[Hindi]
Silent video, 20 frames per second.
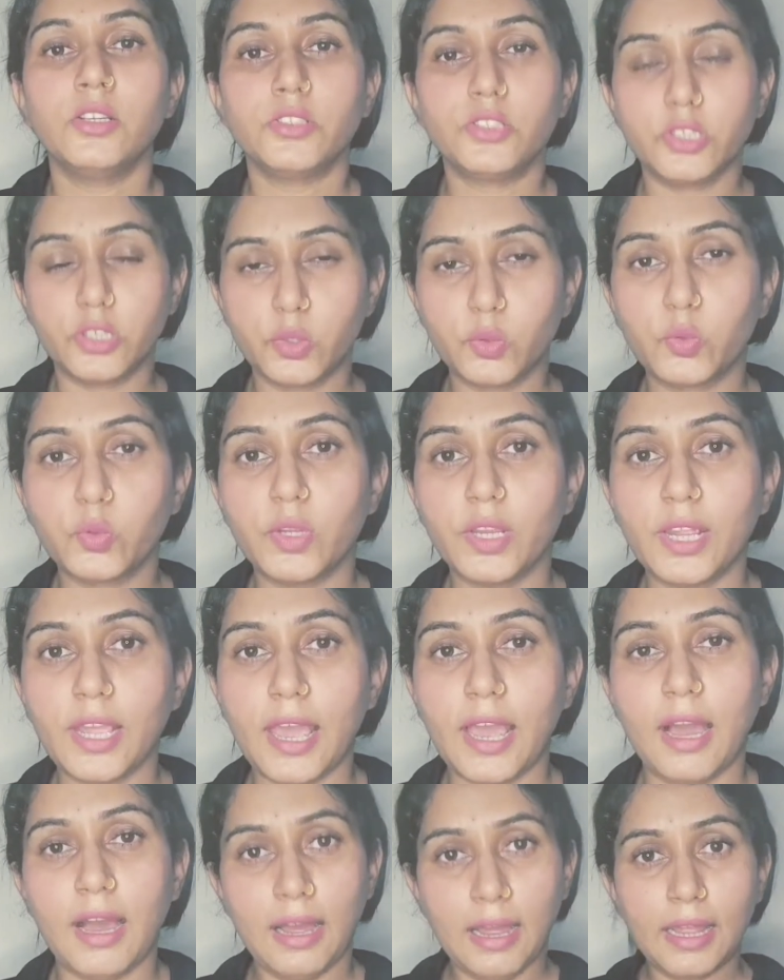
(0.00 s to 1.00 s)
ज़रूरी
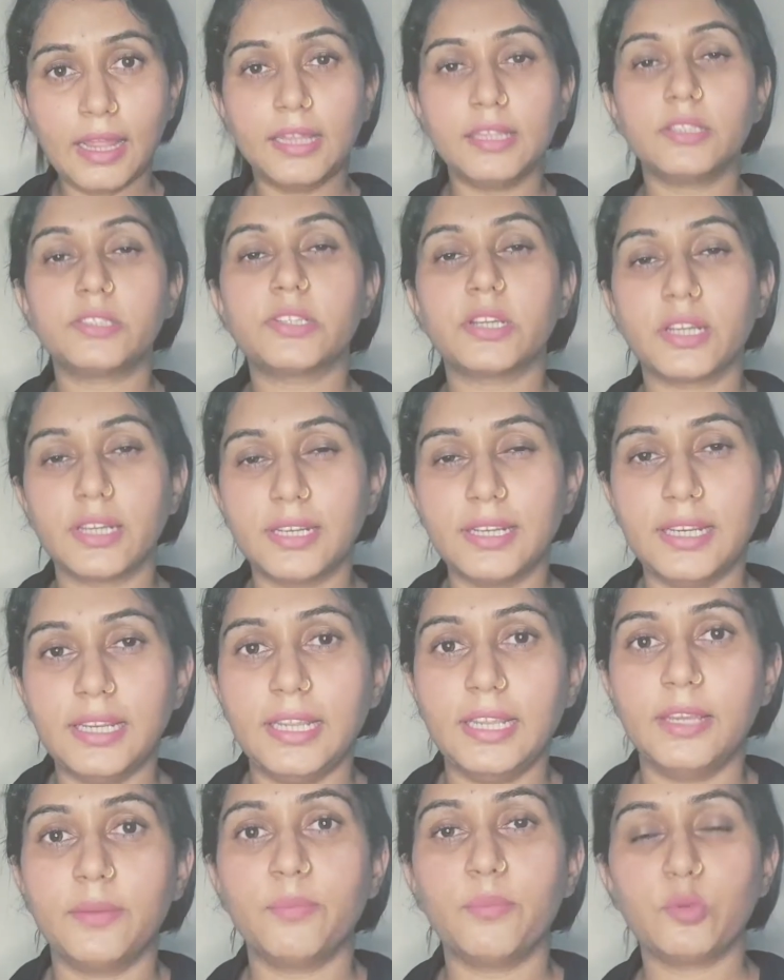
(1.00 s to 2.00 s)
है
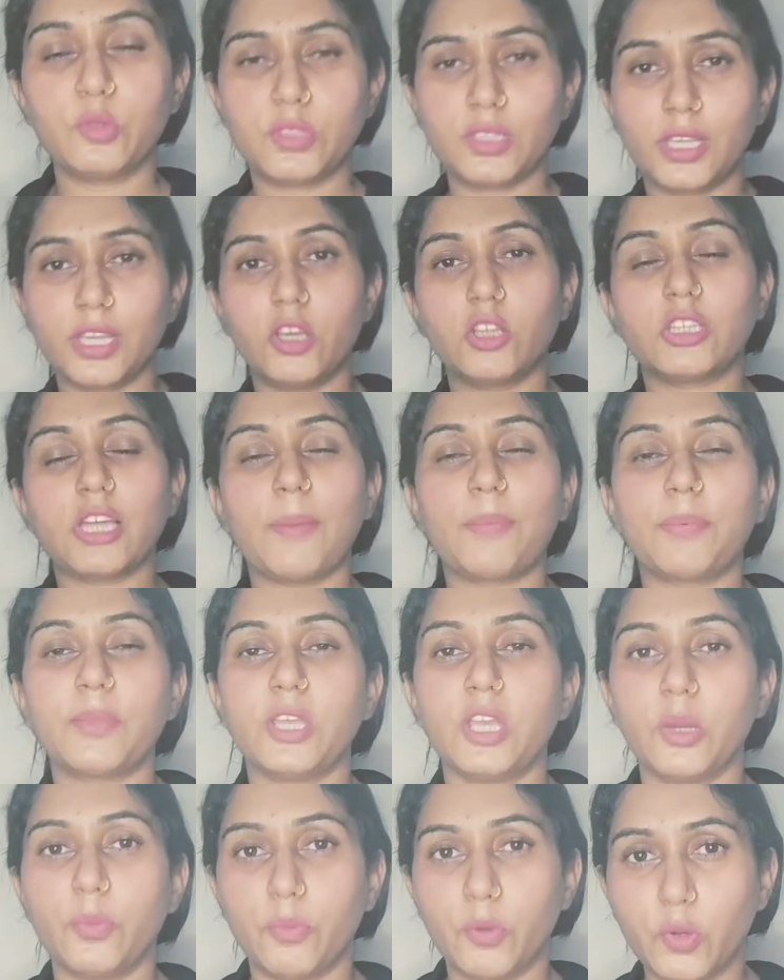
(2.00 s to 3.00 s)
इंटरनली उससे क्या होता है
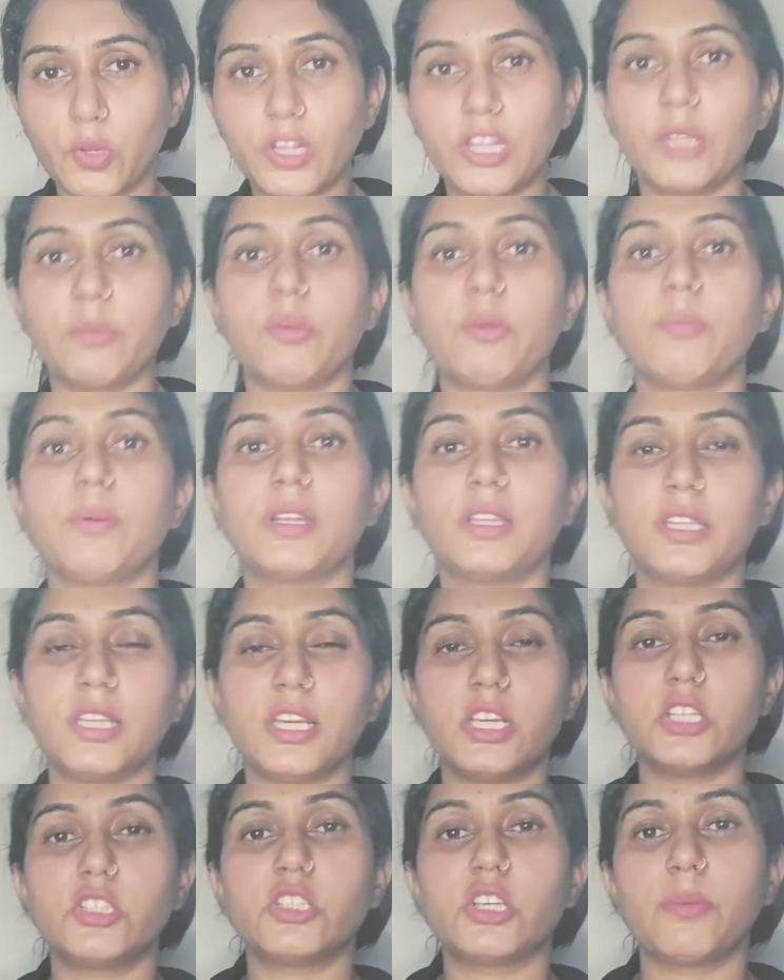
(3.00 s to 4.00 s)
आपकी इम्यूनिटी भी बढ़ती
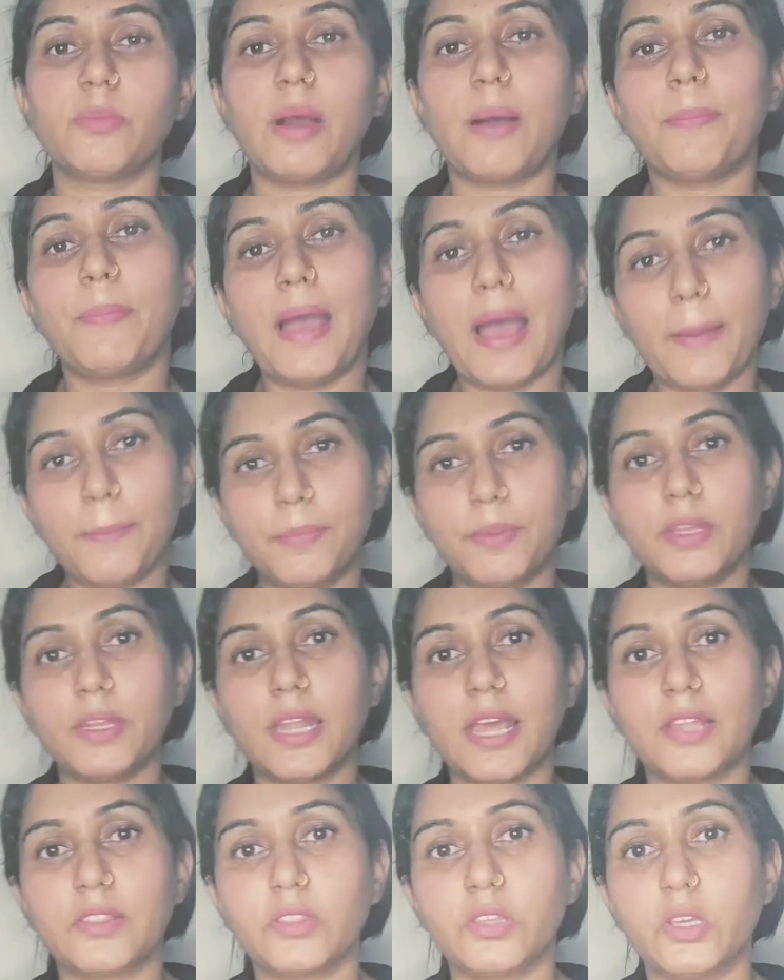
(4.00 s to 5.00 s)
है जब आप हैप्पी
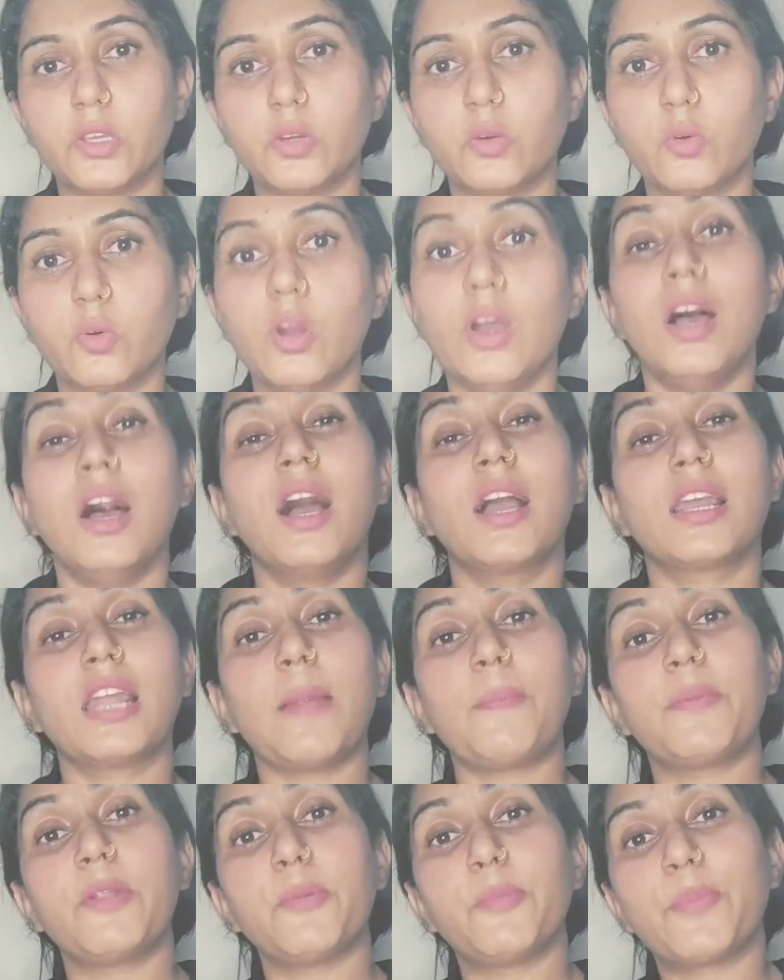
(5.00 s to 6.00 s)
रहते हो अगर
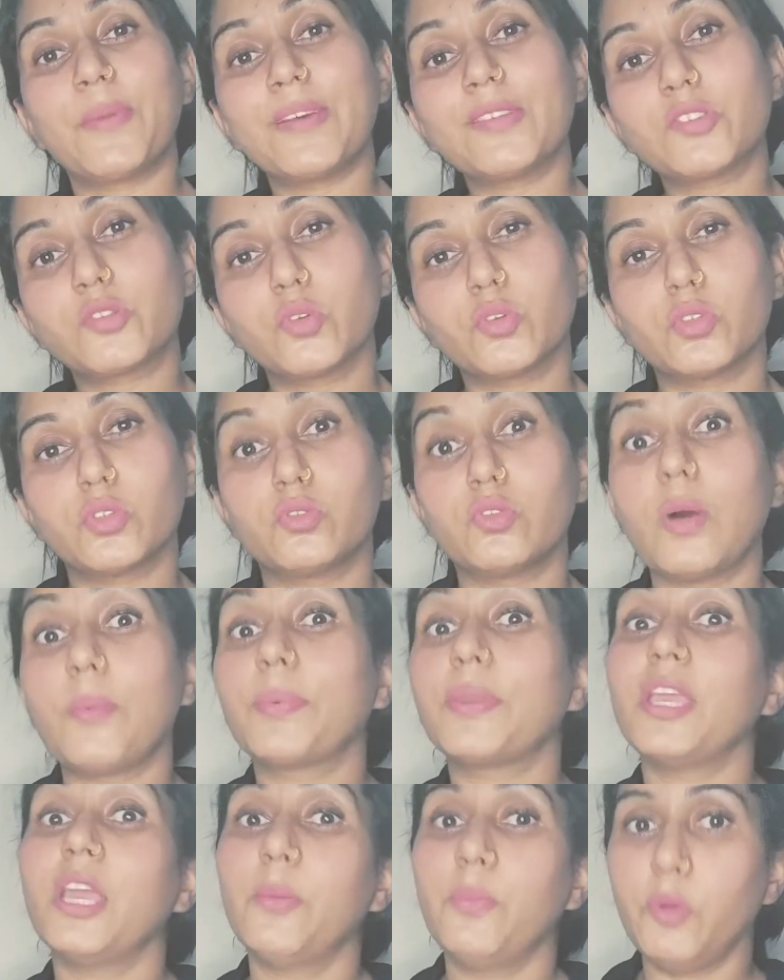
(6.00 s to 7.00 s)
आप डिप्रेस होते हो तो
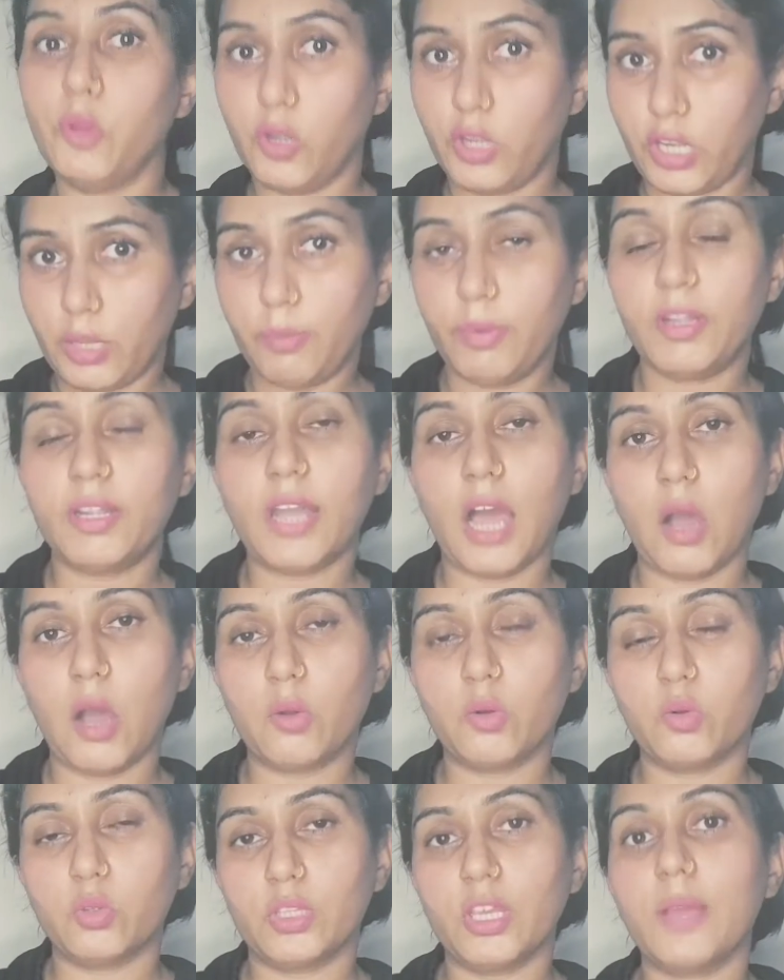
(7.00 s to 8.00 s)
आपकी इम्यूनिटी भी
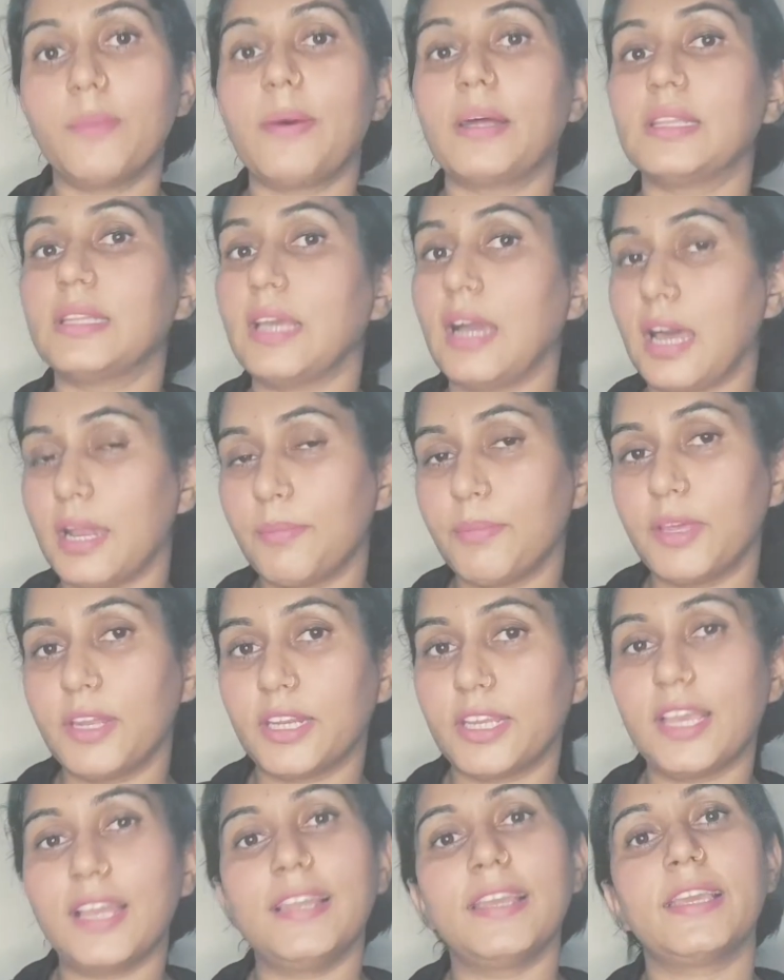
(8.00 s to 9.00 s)
डाउन होती है बात ध्यान में
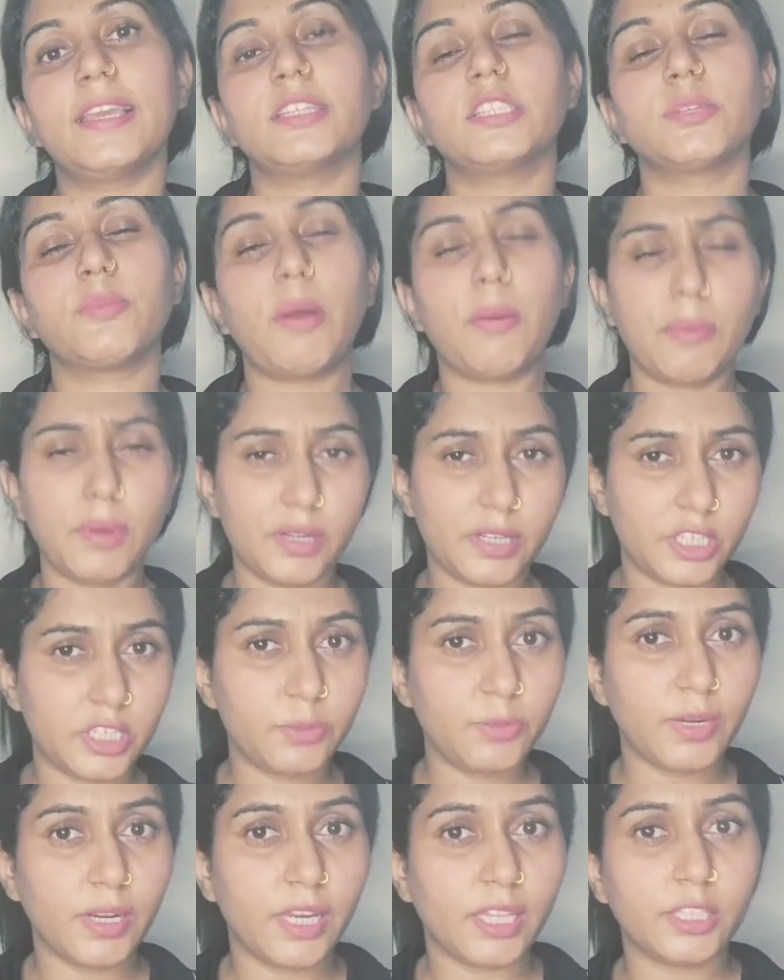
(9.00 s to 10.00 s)
रखिए लेकिन जब आपका
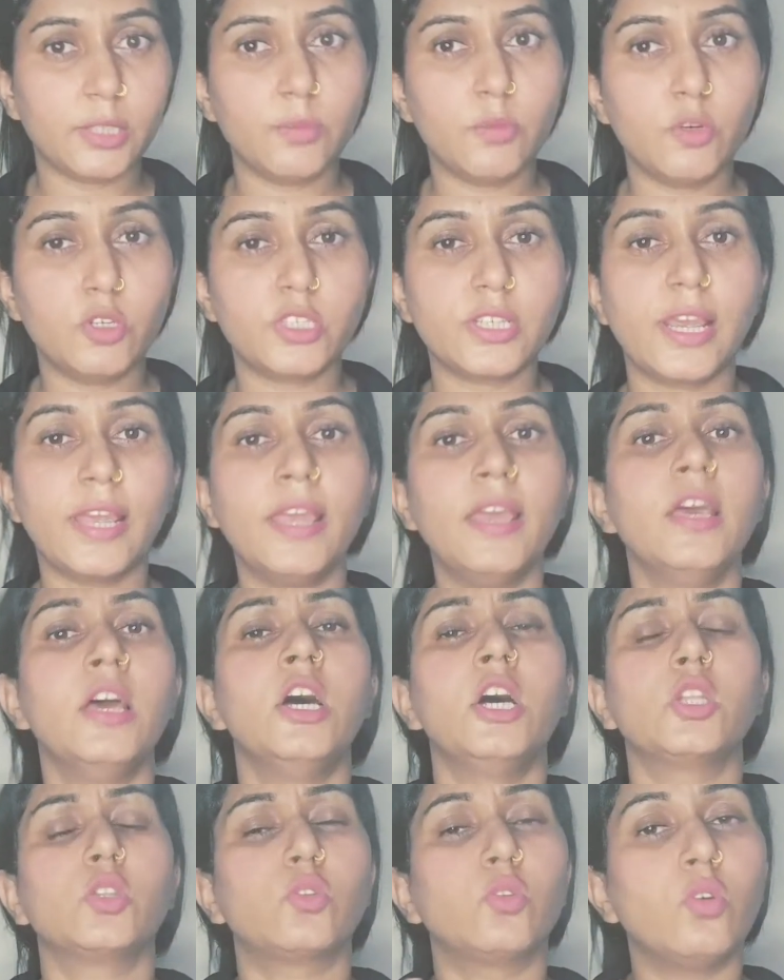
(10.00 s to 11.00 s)
ट्रीटमेंट खत्म हो जाए
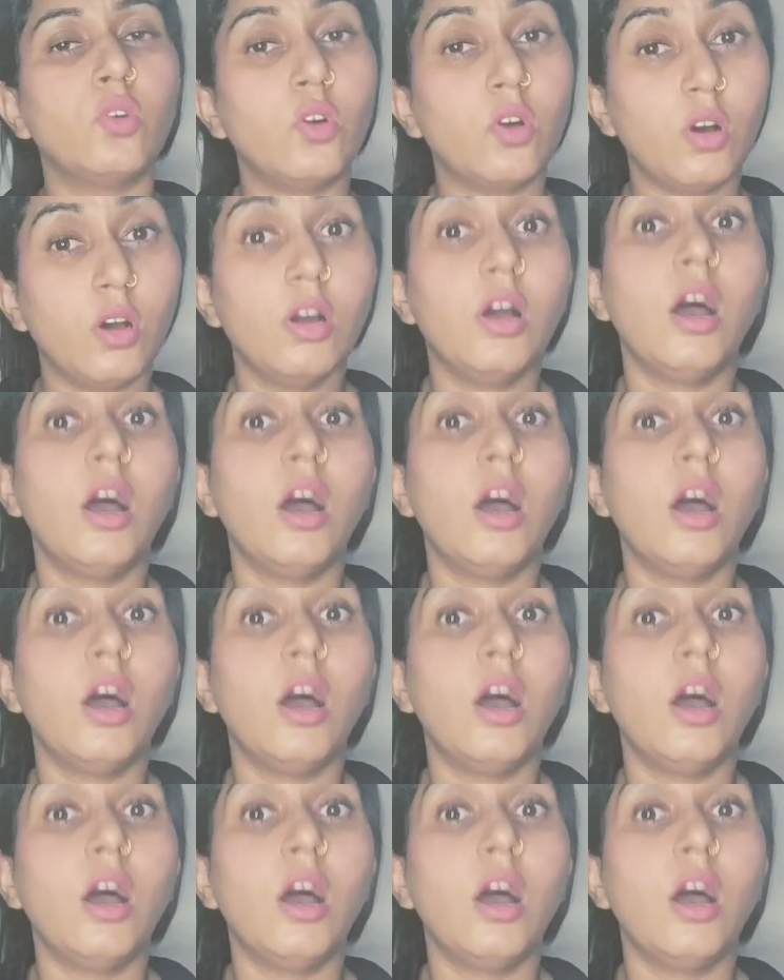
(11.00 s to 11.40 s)
तो